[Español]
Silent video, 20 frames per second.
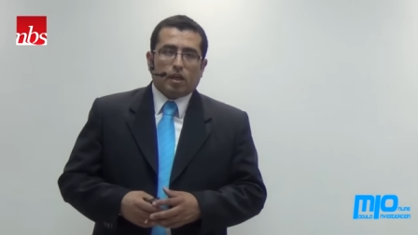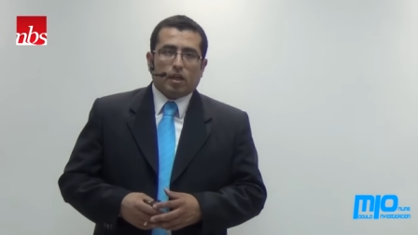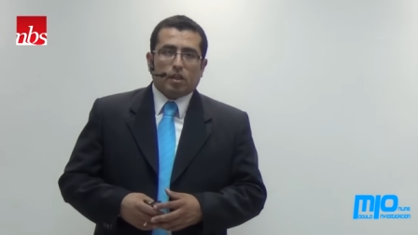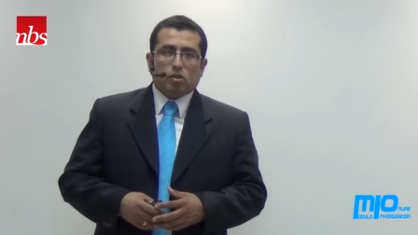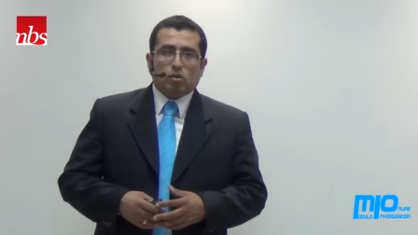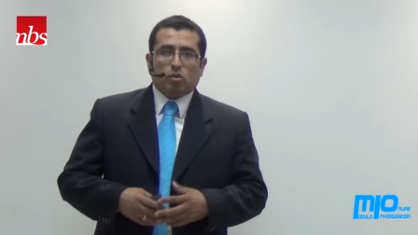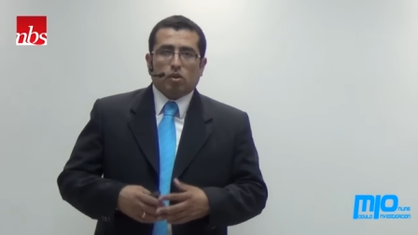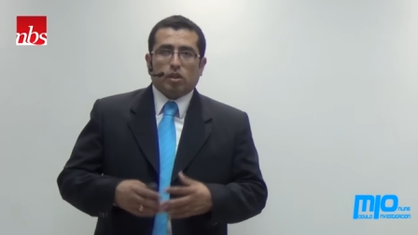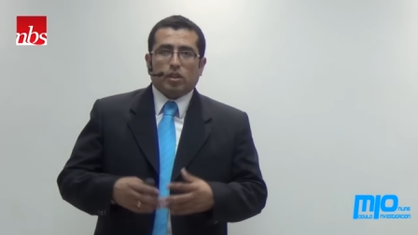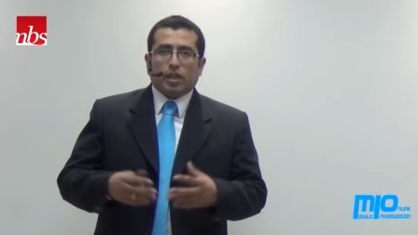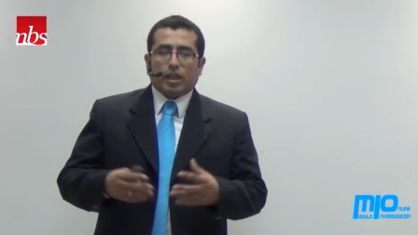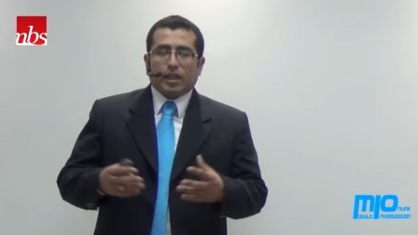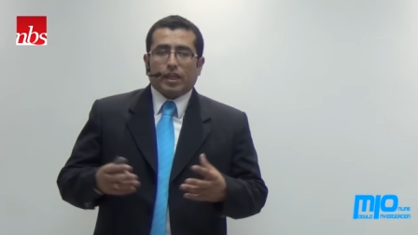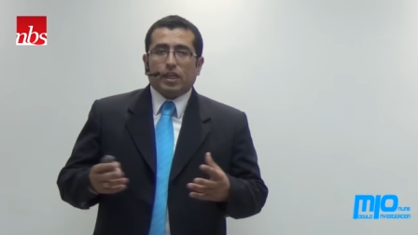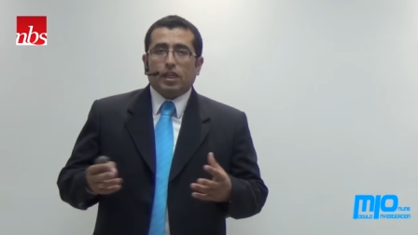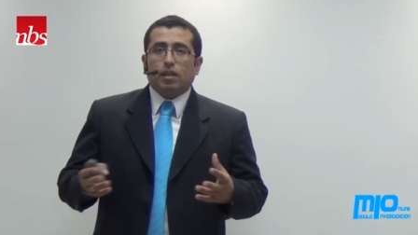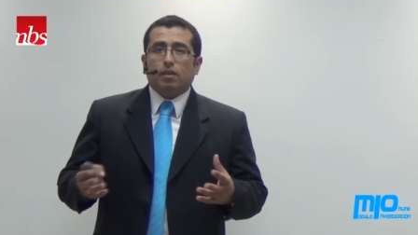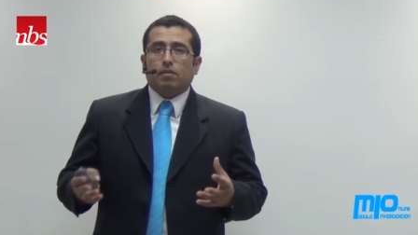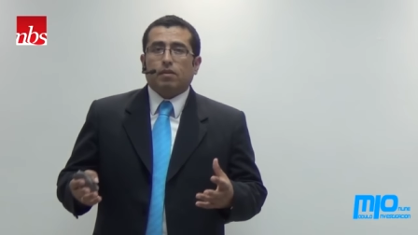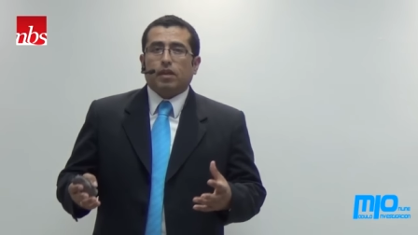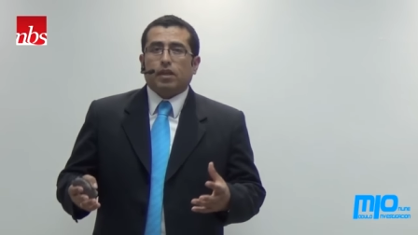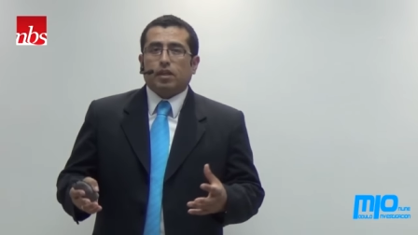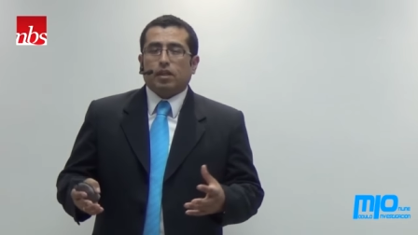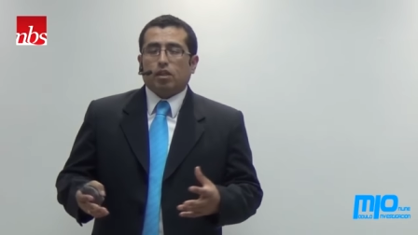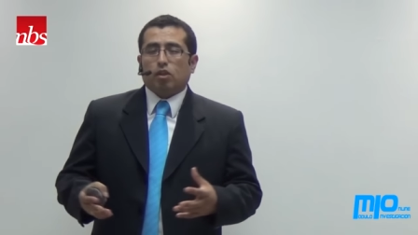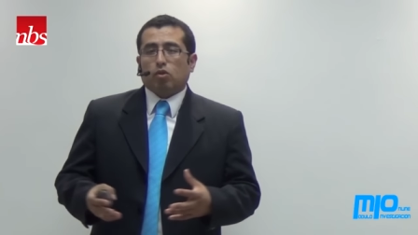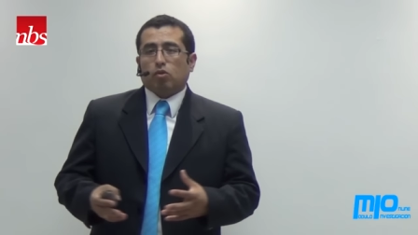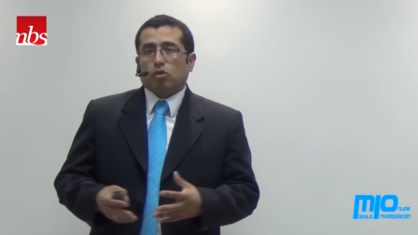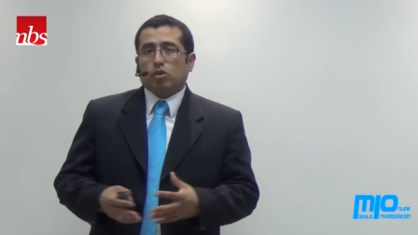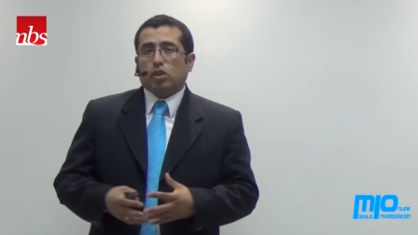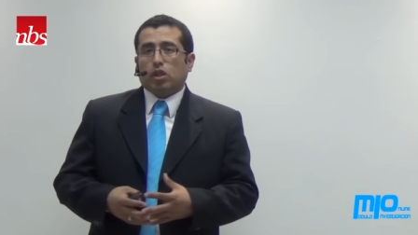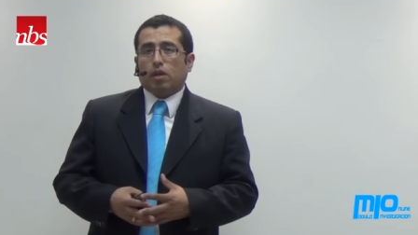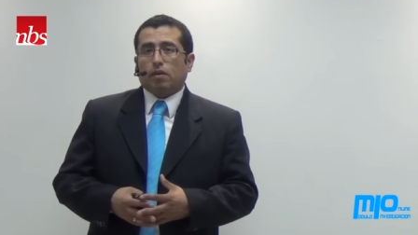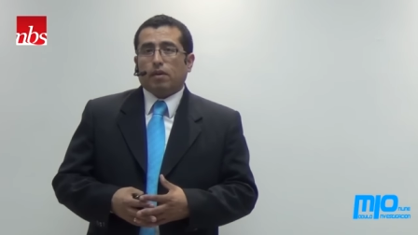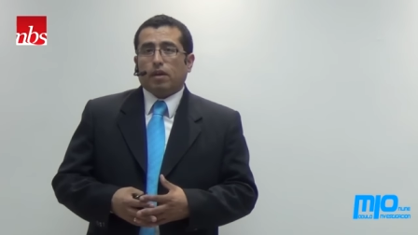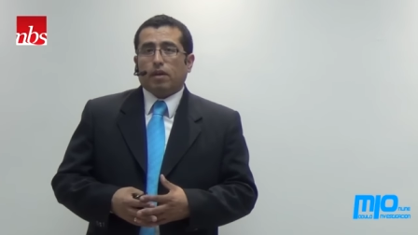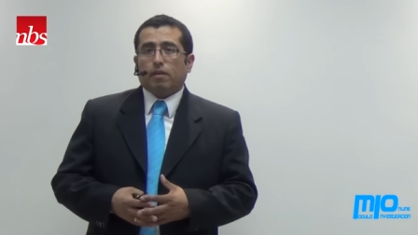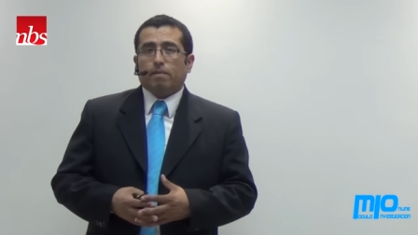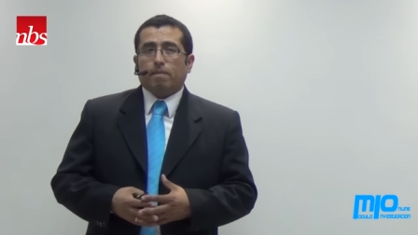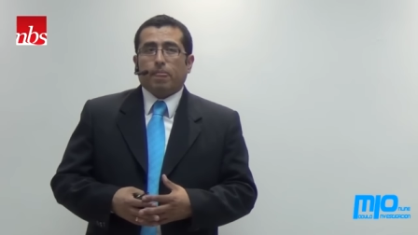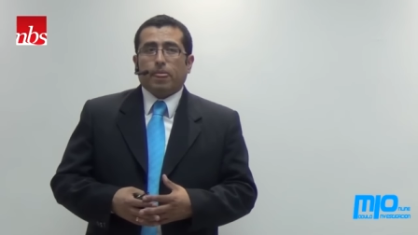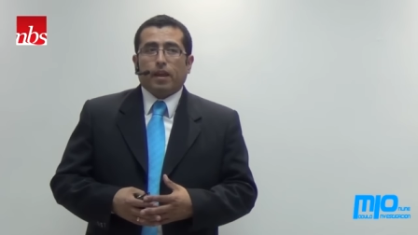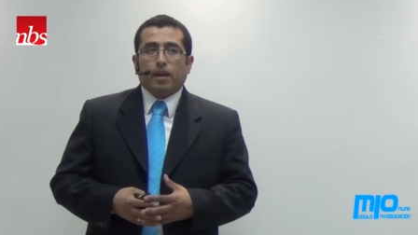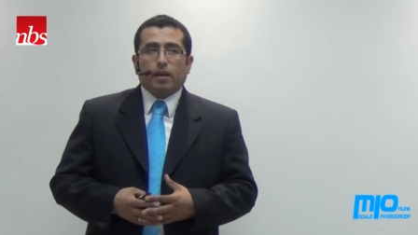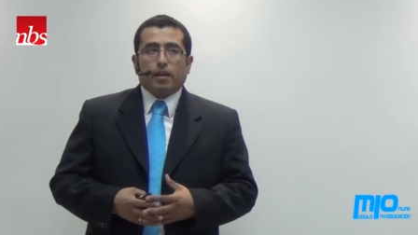Es un intangible. Inclusive